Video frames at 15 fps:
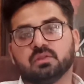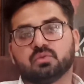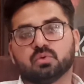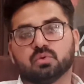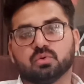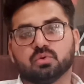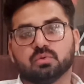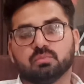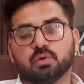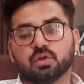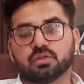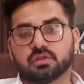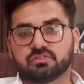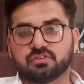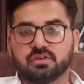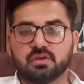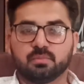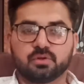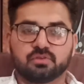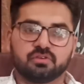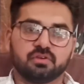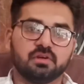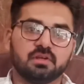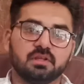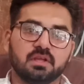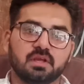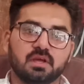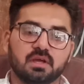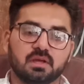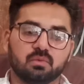तो बहुत अच्छी अपॉर्चुनिटी
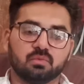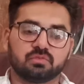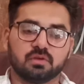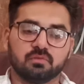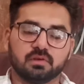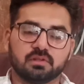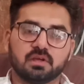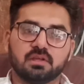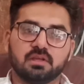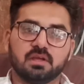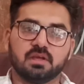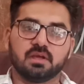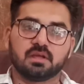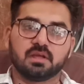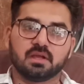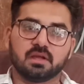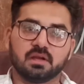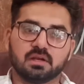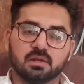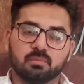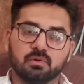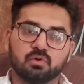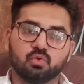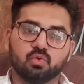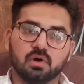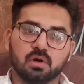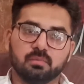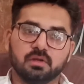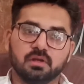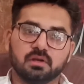है उसकी वजह यह है कि गेट नंबर टू
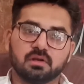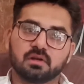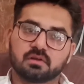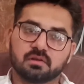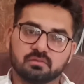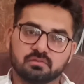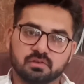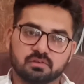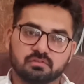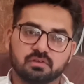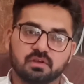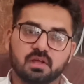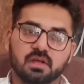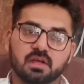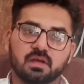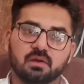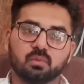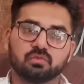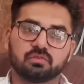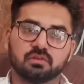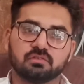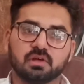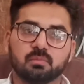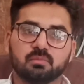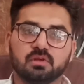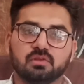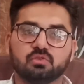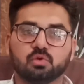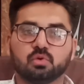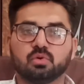अभी अंडर कंस्ट्रक्शन है उसके सामने
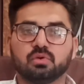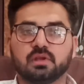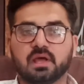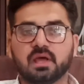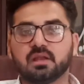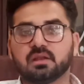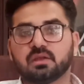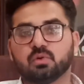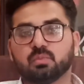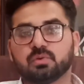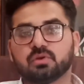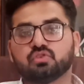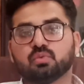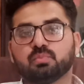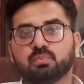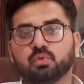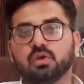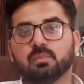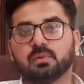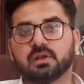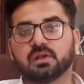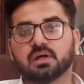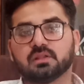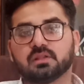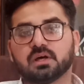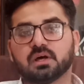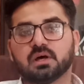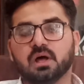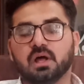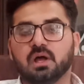जो नहर के ऊपर जो पुल बनना
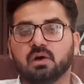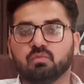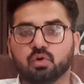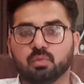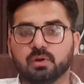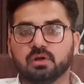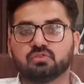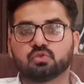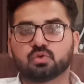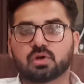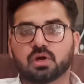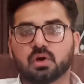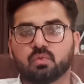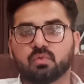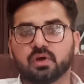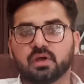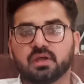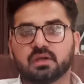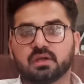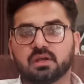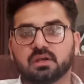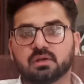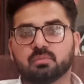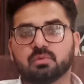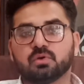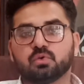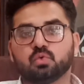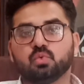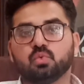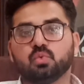था वो बन चुका हुआ है गेट नंबर
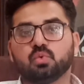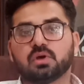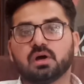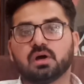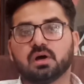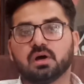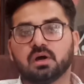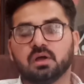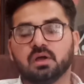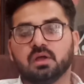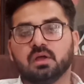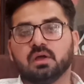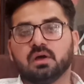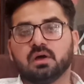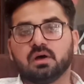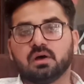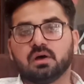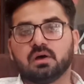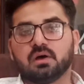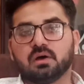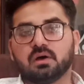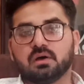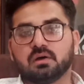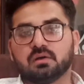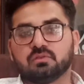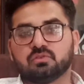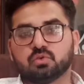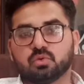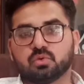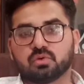टू का
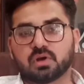जो